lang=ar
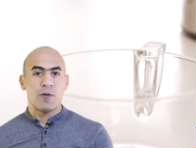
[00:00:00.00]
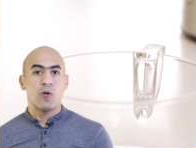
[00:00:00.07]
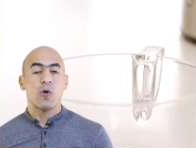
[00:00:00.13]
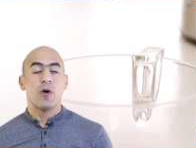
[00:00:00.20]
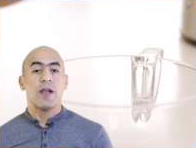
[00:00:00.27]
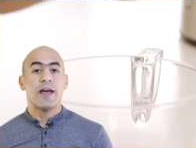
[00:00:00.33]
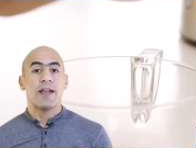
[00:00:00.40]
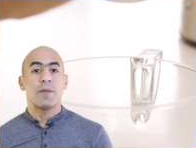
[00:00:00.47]

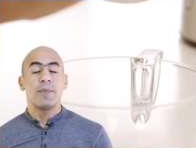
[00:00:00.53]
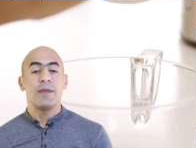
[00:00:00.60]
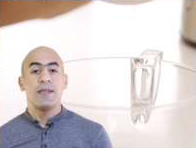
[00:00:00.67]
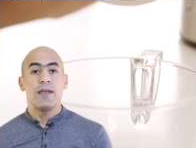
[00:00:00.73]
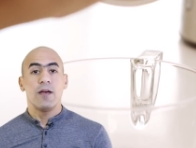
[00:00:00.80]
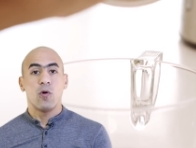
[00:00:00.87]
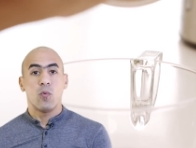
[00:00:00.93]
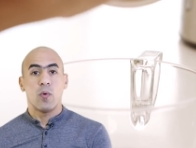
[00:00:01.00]
باللغه
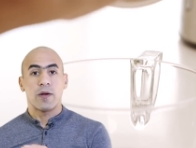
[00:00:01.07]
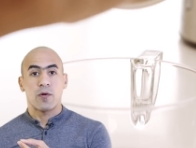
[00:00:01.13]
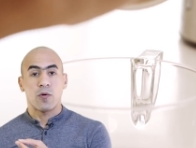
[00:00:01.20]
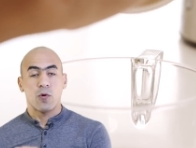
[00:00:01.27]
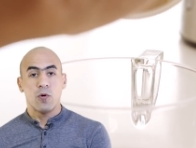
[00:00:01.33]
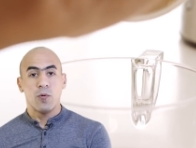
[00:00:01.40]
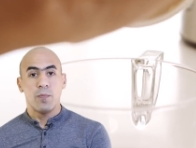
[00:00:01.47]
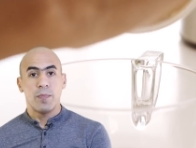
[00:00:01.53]
العربيه هو
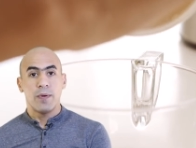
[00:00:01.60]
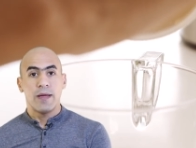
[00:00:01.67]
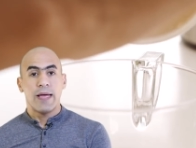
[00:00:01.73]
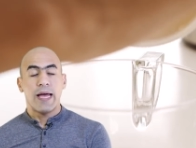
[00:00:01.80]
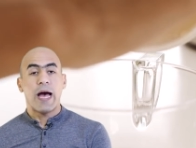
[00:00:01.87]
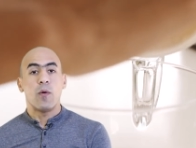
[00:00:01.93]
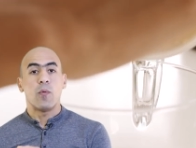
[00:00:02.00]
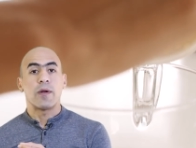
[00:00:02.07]
الروب
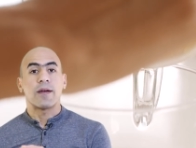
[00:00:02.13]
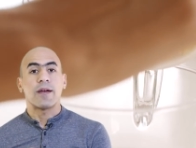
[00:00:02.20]
او